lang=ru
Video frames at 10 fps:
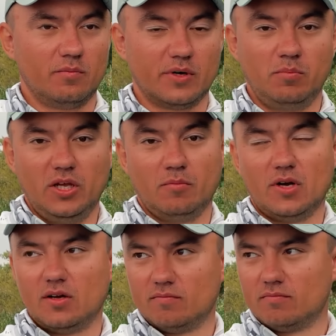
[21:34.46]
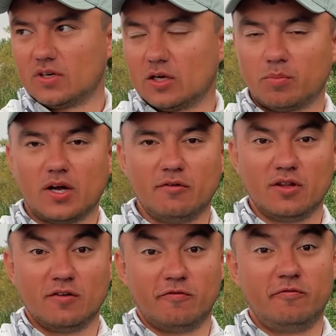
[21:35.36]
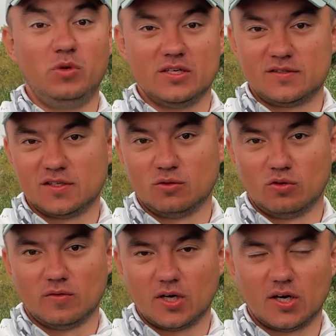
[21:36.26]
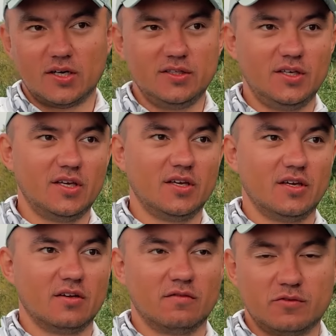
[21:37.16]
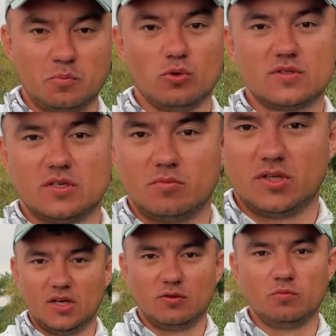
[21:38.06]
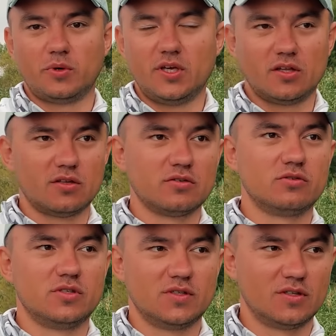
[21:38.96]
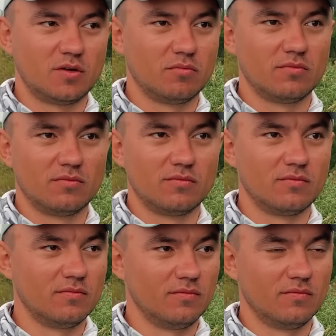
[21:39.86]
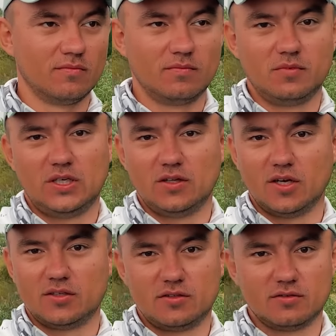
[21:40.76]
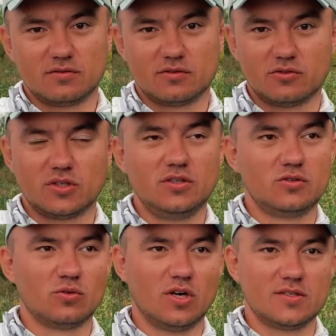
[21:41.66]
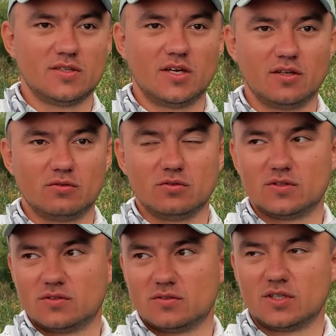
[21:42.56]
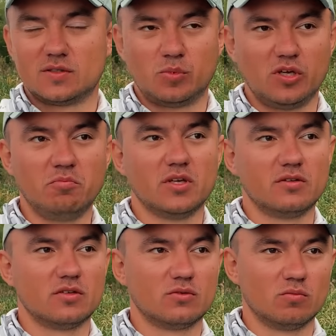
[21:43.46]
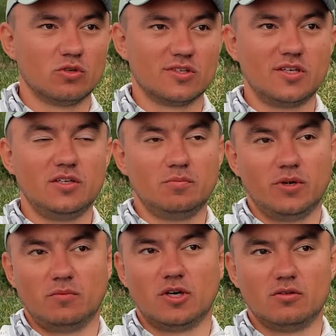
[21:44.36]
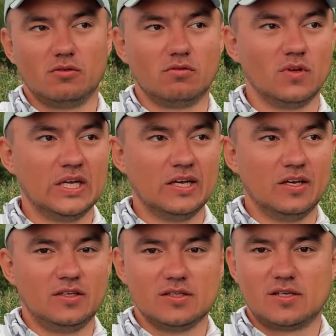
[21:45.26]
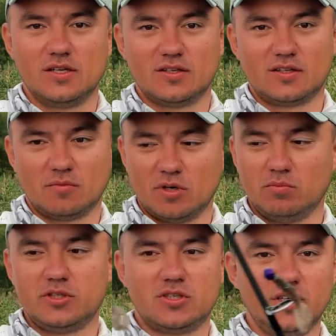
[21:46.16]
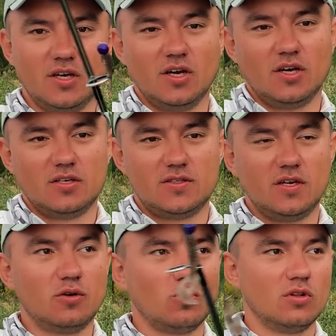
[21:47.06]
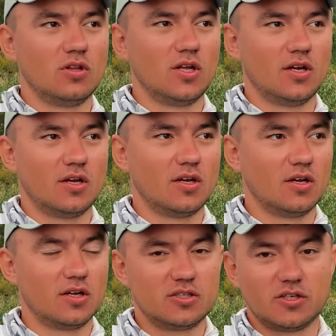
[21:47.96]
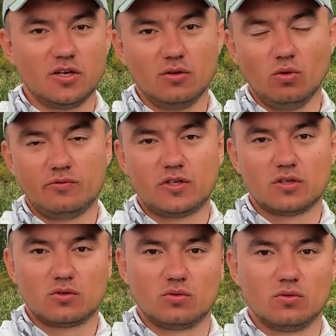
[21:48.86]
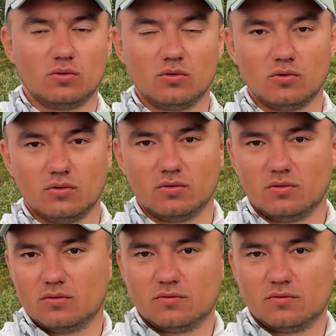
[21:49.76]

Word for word: Проблема, как правило, в месте лова, а не в способе. Да? Ну, понятно, что если там кидать э, что-то несуразное, то есть эксперименты, то можно и не поймать. Но если это там обычный силикон на джиголовке, то... Ну,